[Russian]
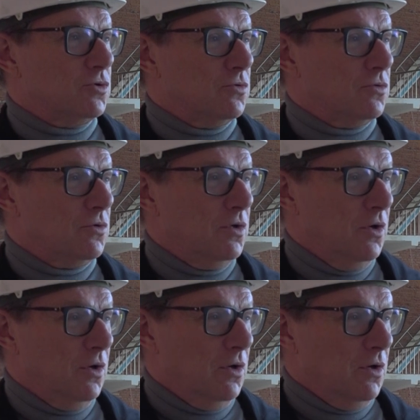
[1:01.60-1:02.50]
что,
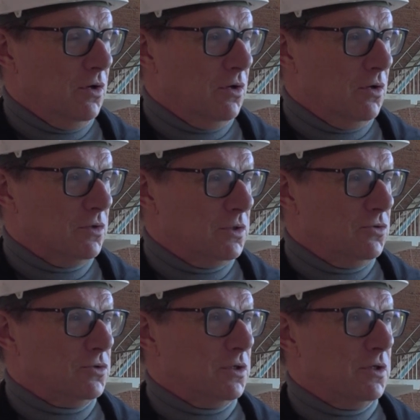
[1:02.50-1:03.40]
а, с
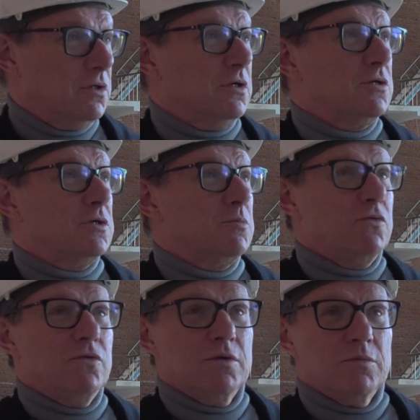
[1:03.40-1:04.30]
одной стороны, конечно,
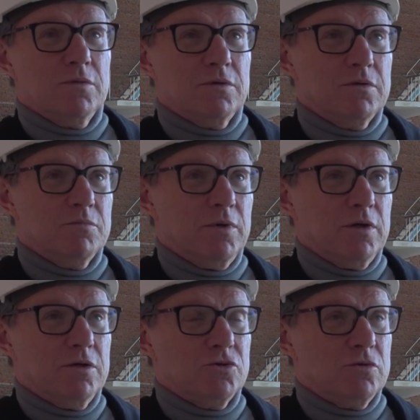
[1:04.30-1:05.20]
мы видим э,
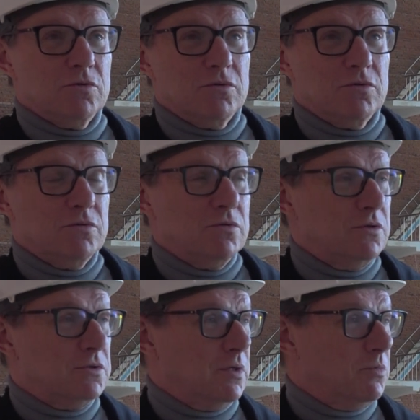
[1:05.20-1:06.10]
пока еще
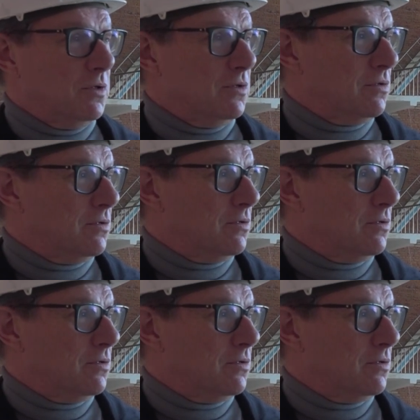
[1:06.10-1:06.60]
не самый